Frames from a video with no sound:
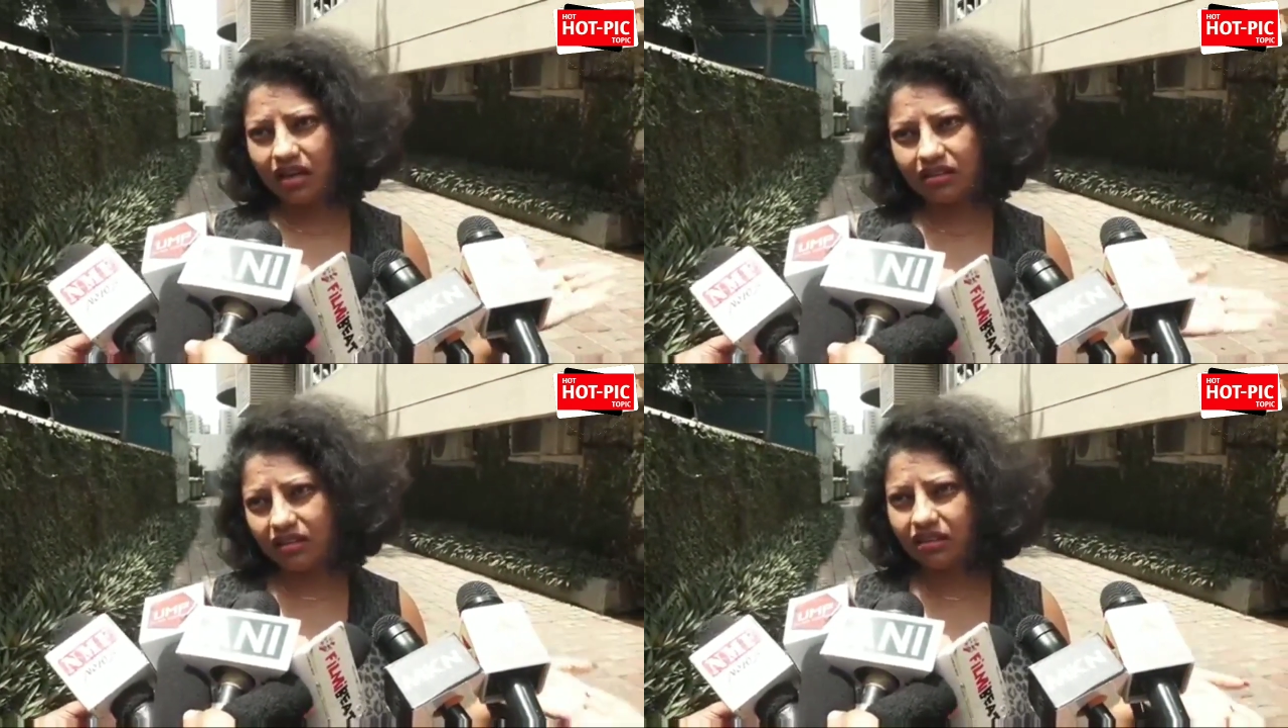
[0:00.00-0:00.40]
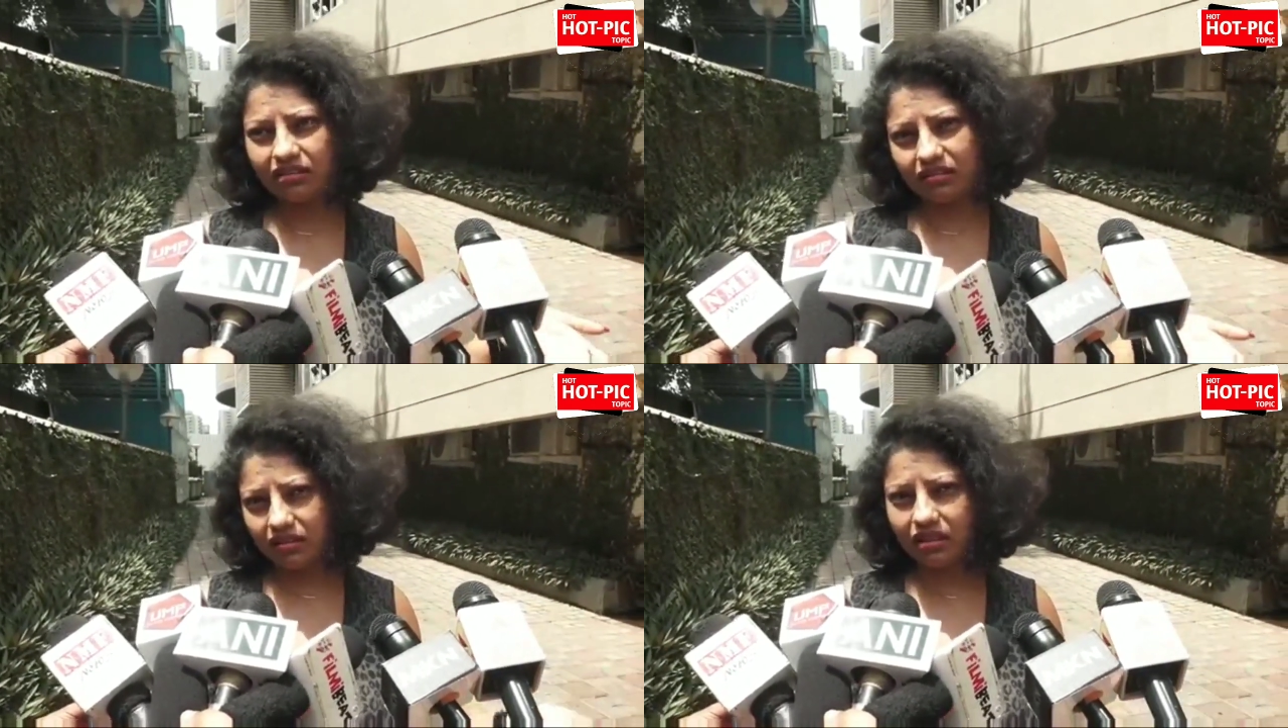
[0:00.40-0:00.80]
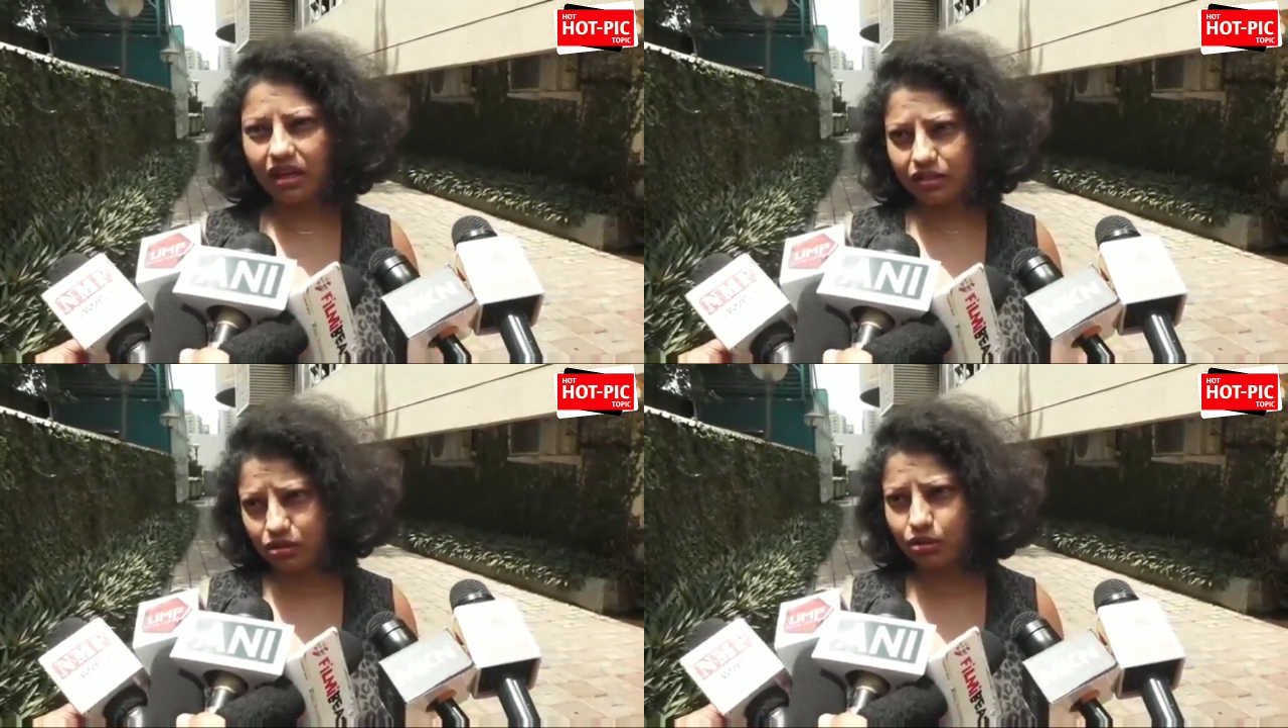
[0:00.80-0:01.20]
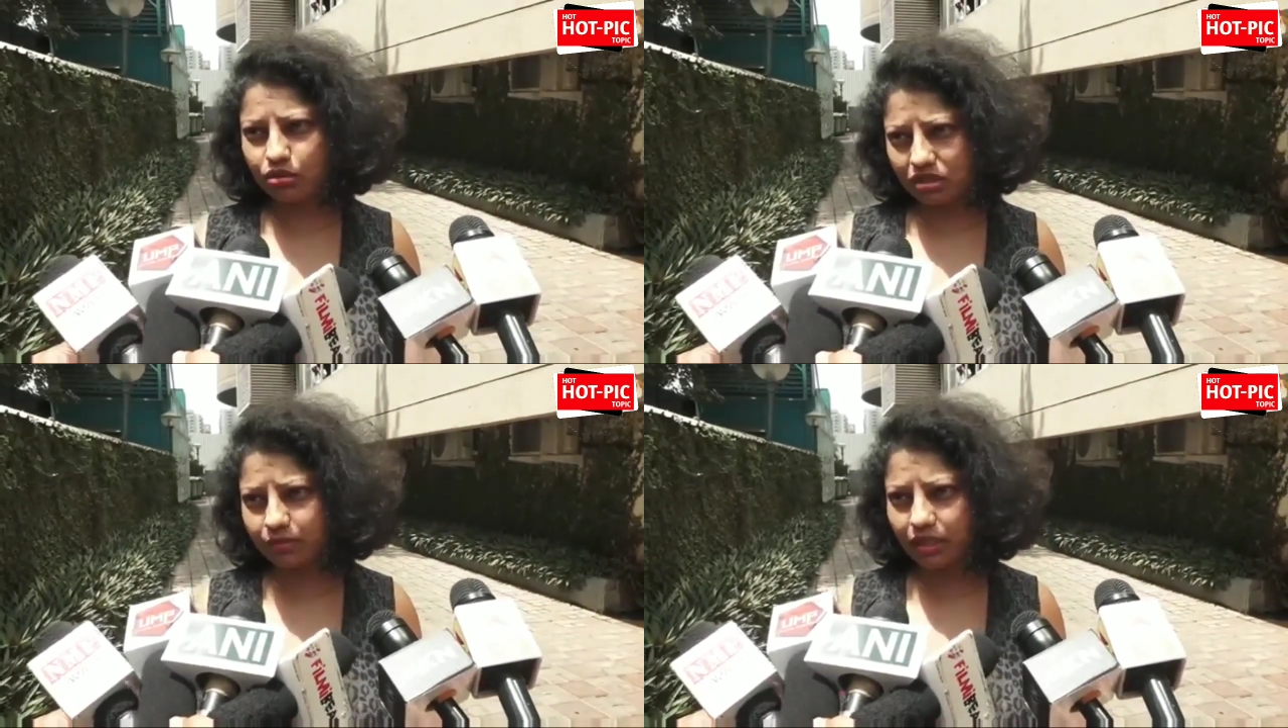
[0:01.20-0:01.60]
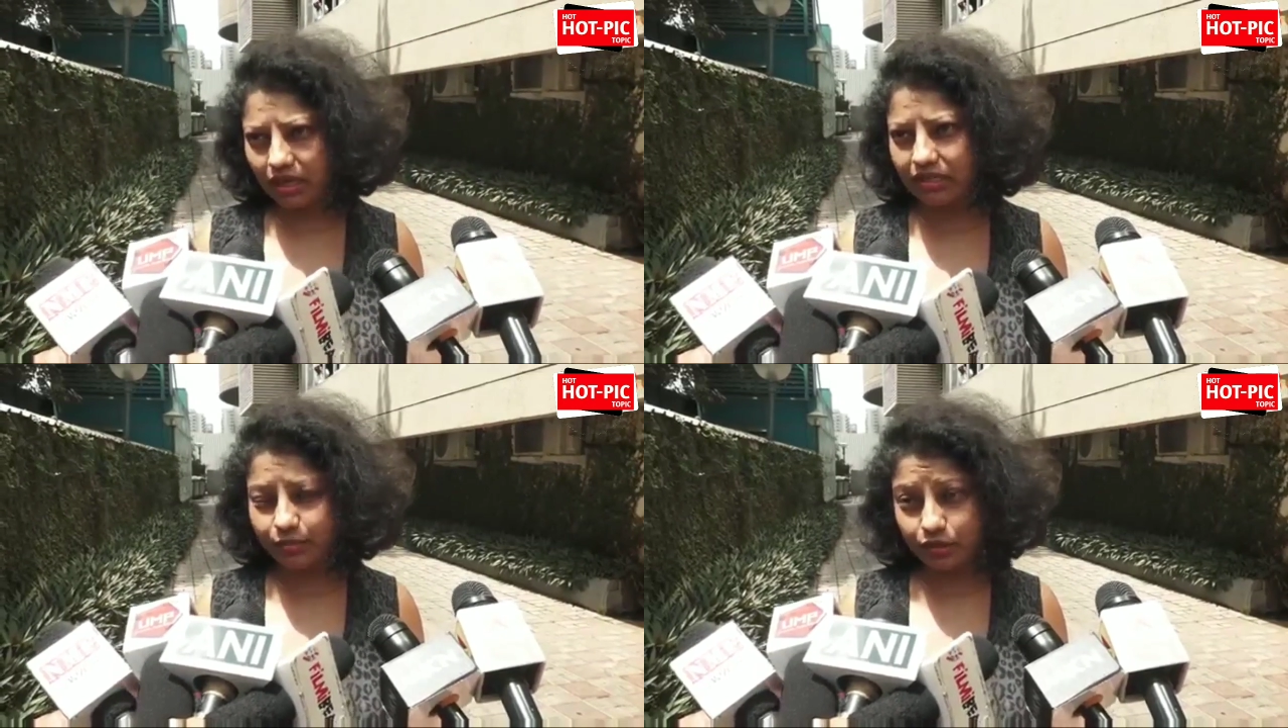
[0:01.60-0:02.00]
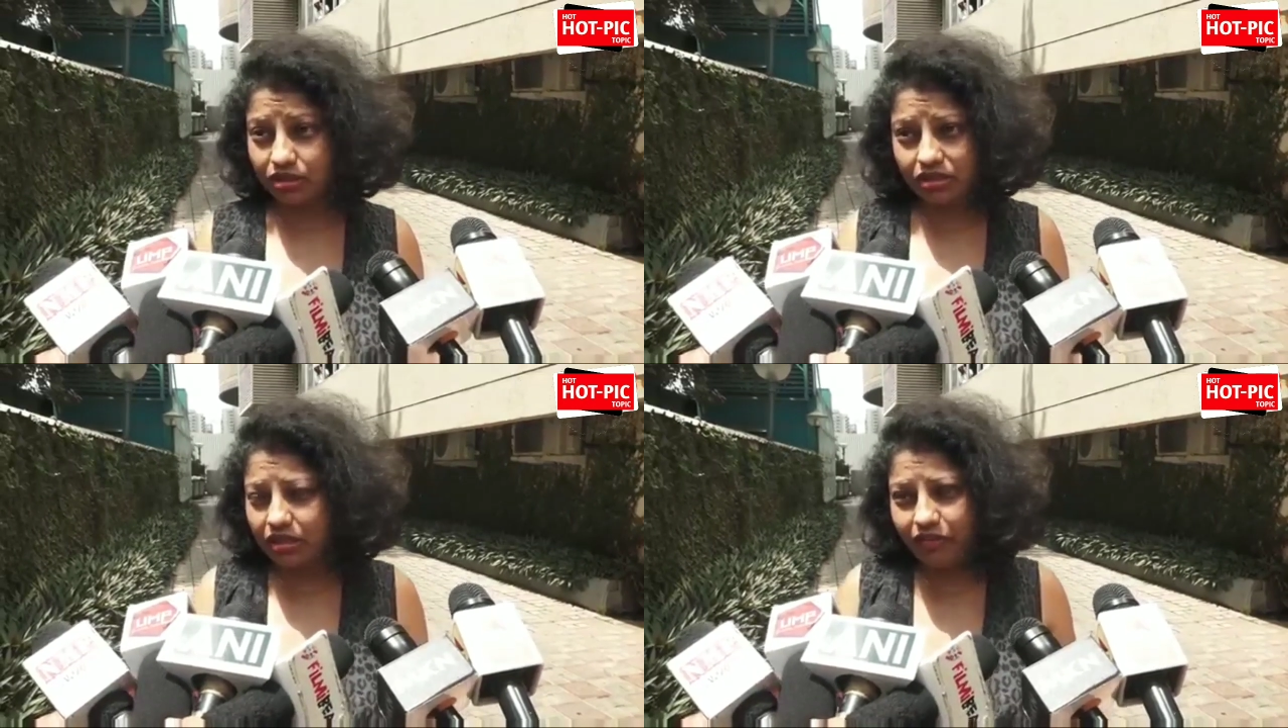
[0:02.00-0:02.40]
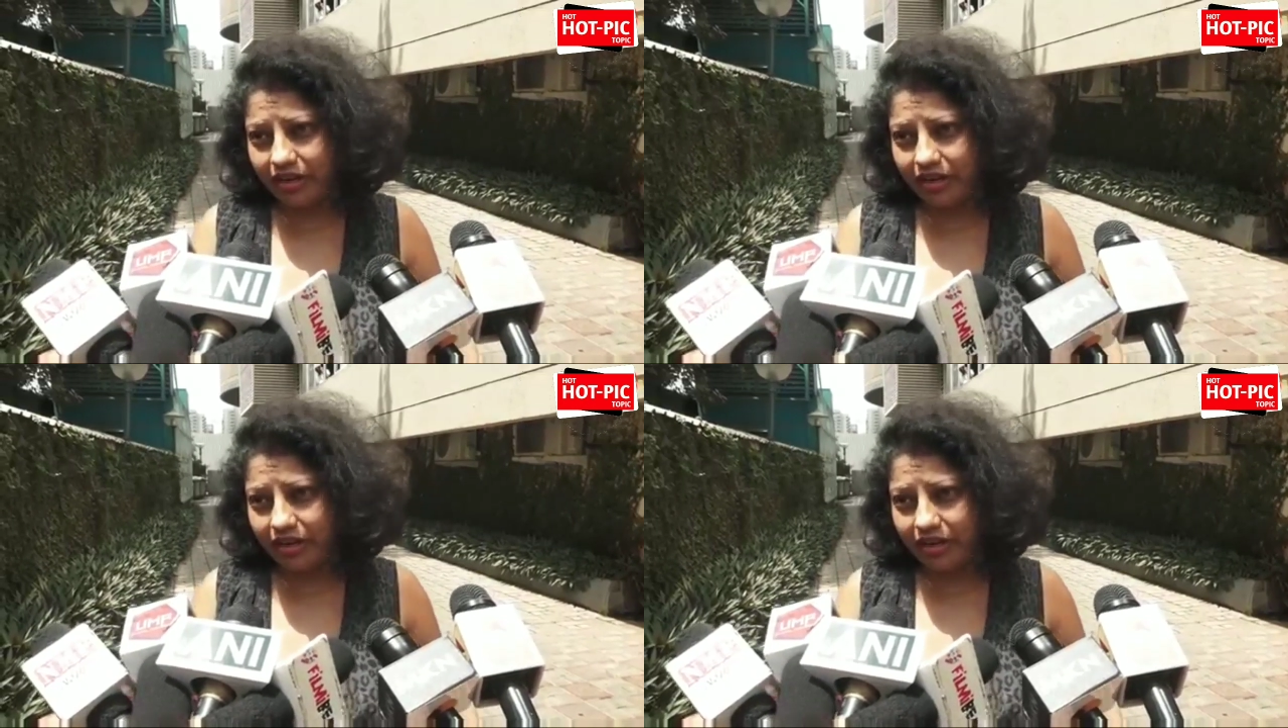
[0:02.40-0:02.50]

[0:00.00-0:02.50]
आई थिंक ही हैज़ टू डू समथिंग एल्स बिकॉज इट्स अ